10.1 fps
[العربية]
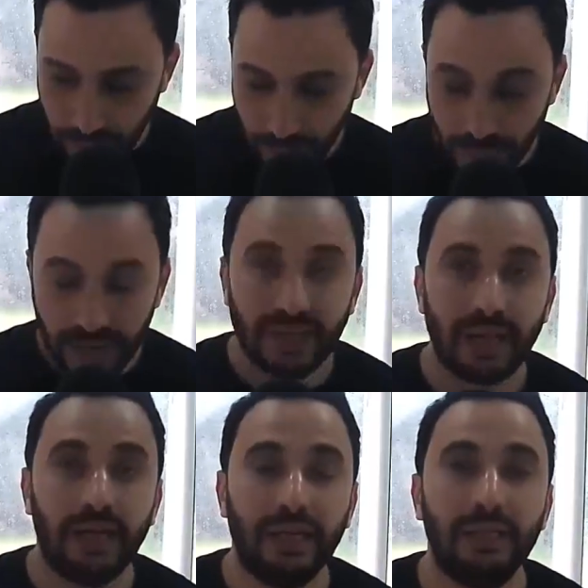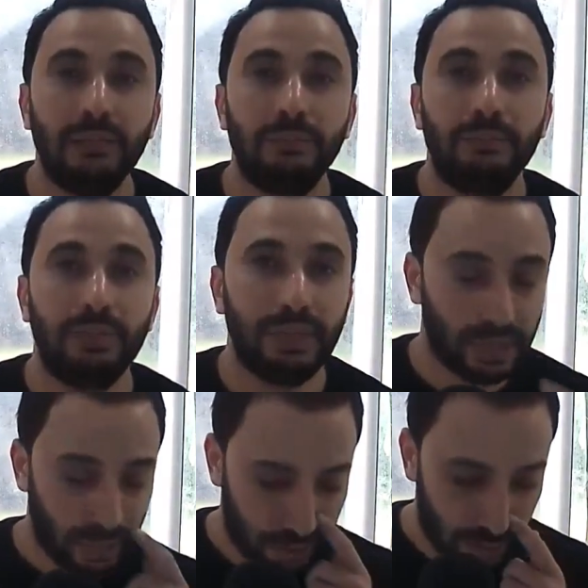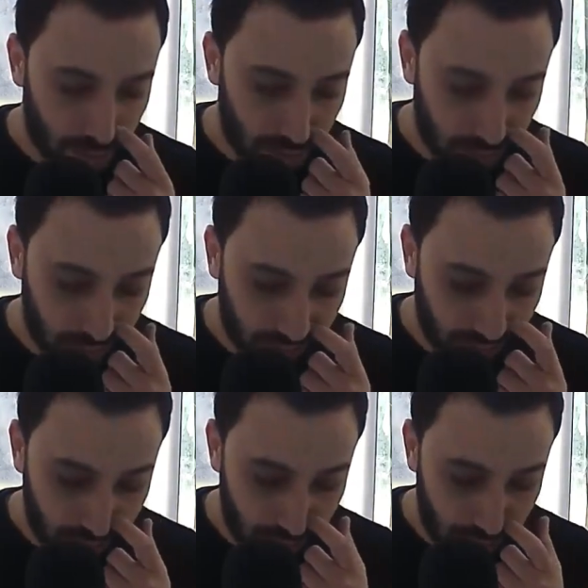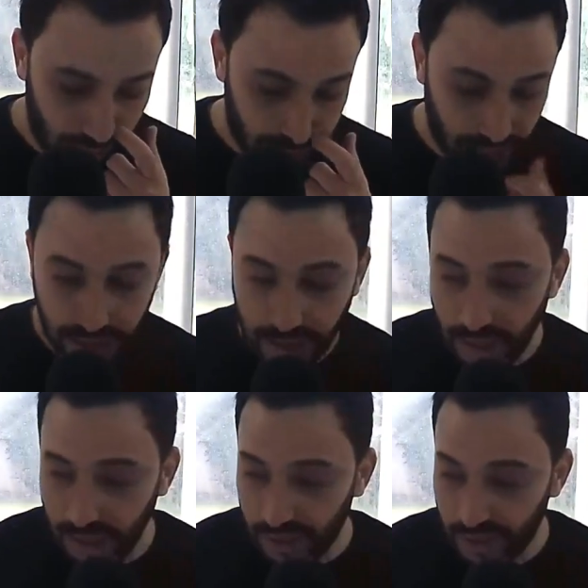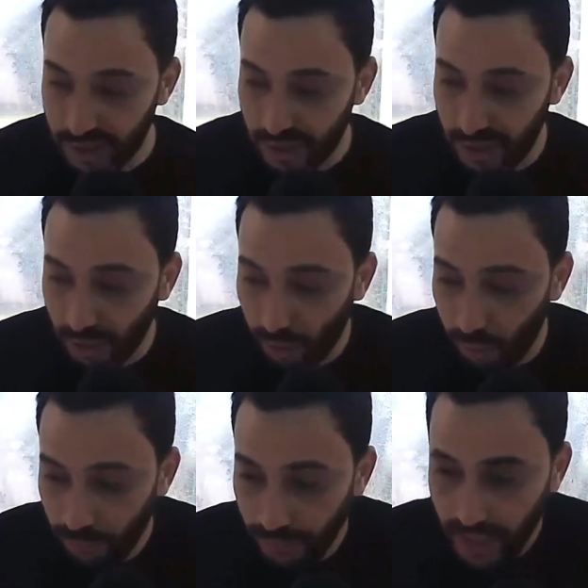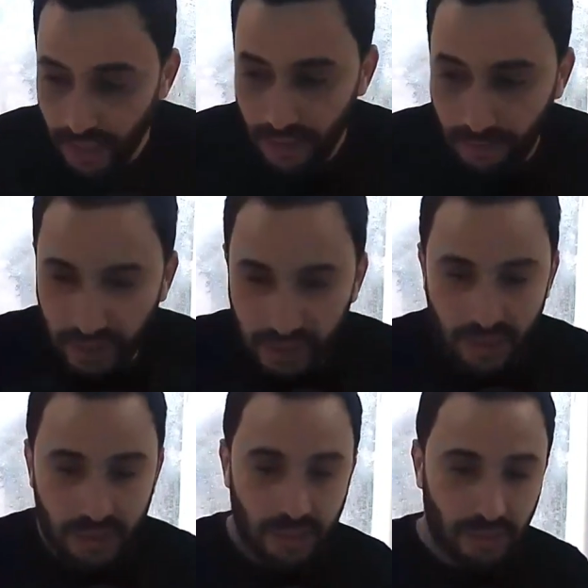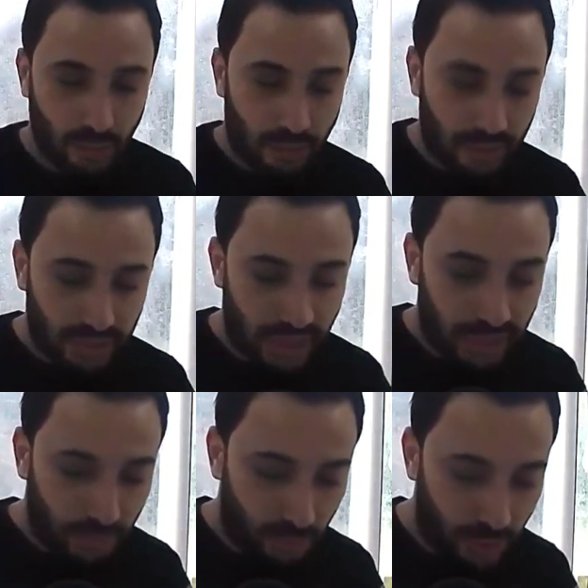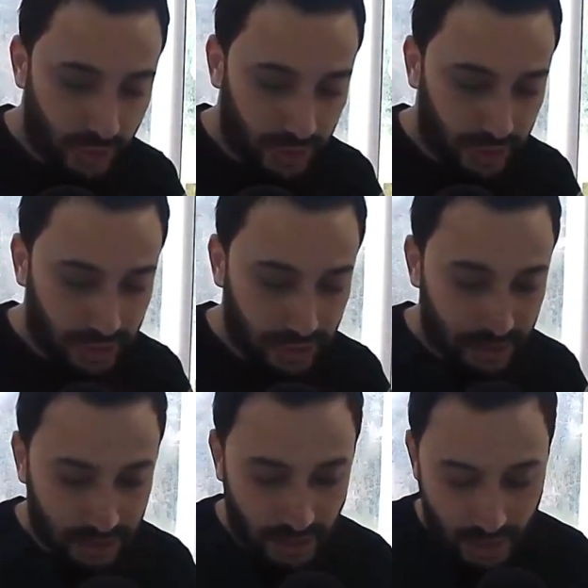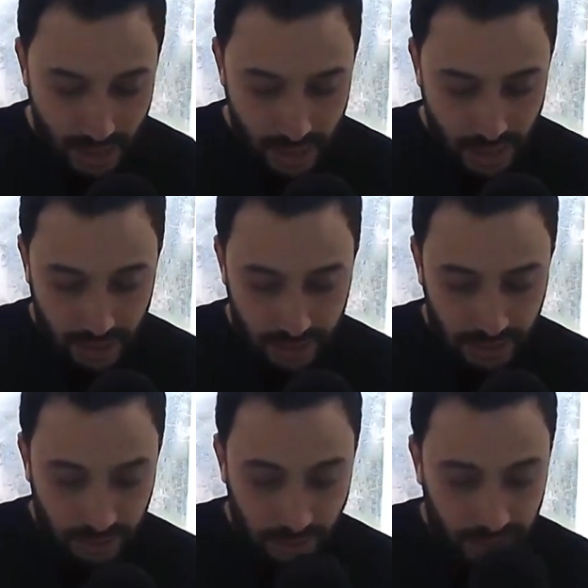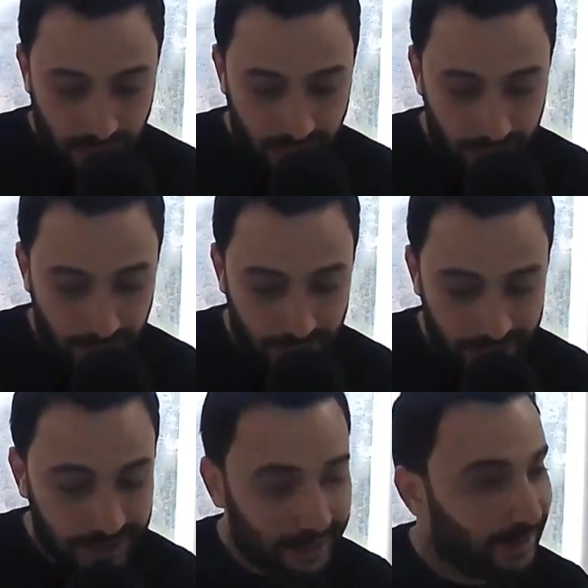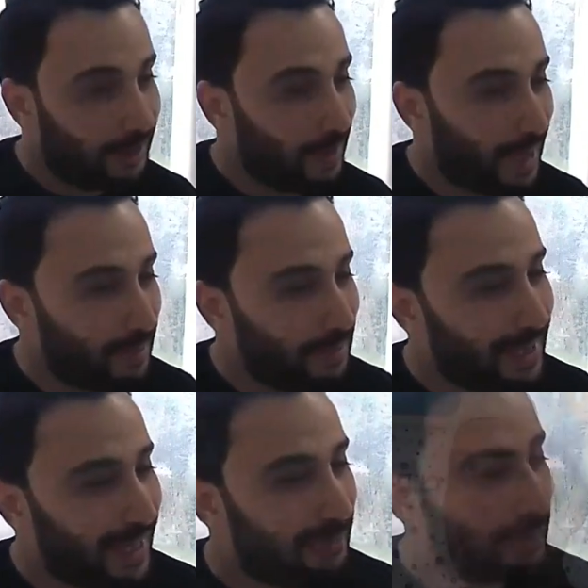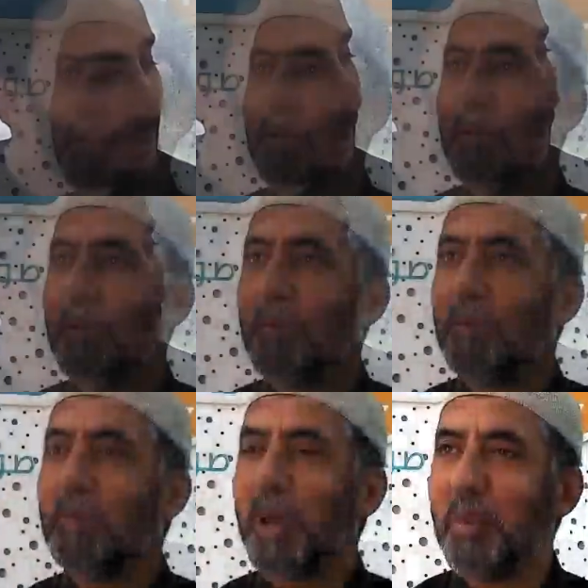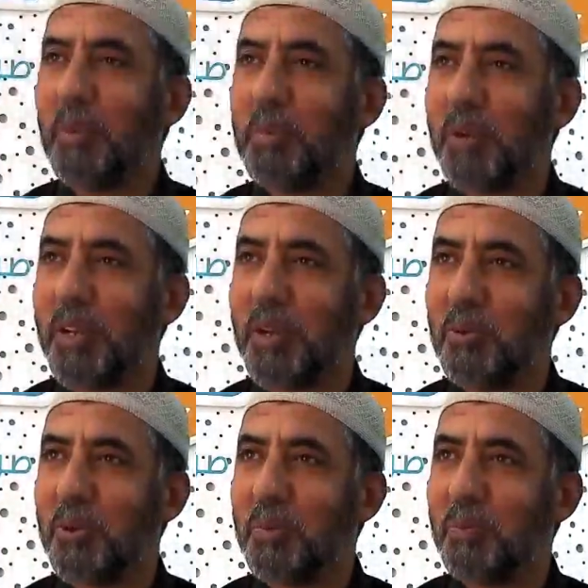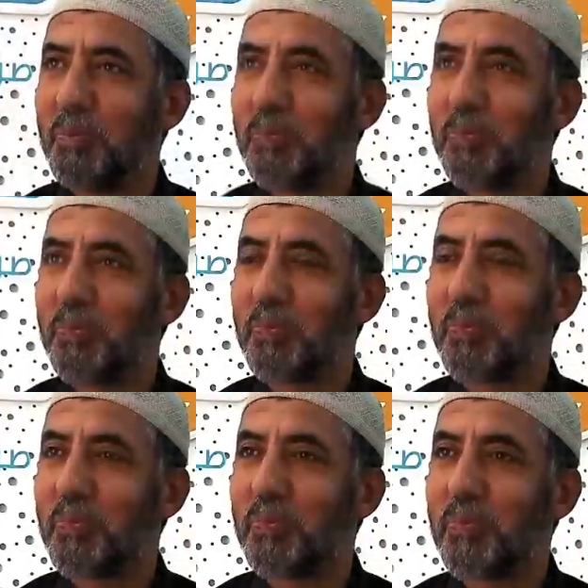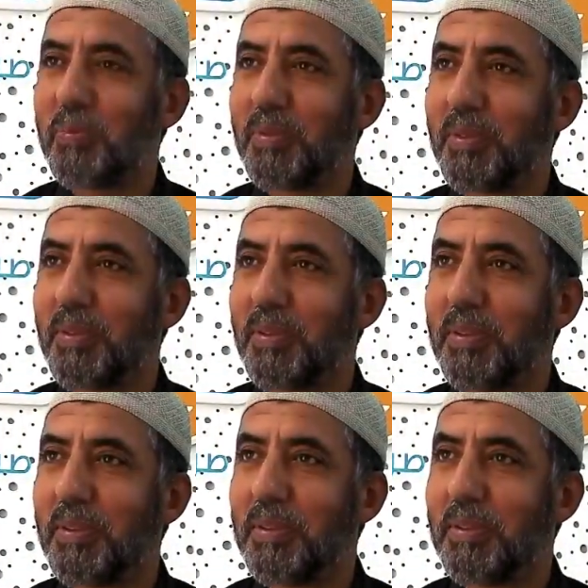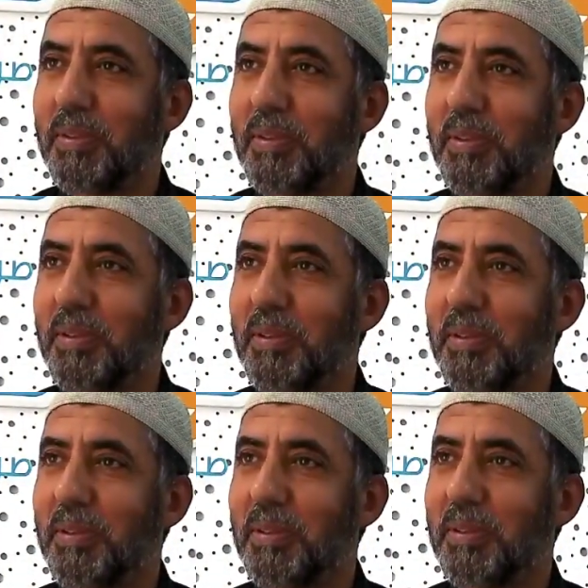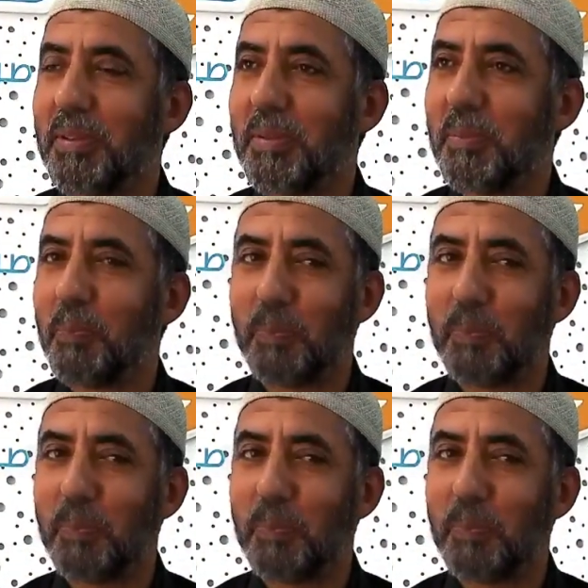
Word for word: بالترحيب بضيفنا سعيد الجزيري عضو مجلس نواب الشعب ورئيس حزب الرحمة سي سعيد مرحبا بك على مواجدي وانا فاهم مرحبا بكم بارك الله فيكم برشا أسئلة برشا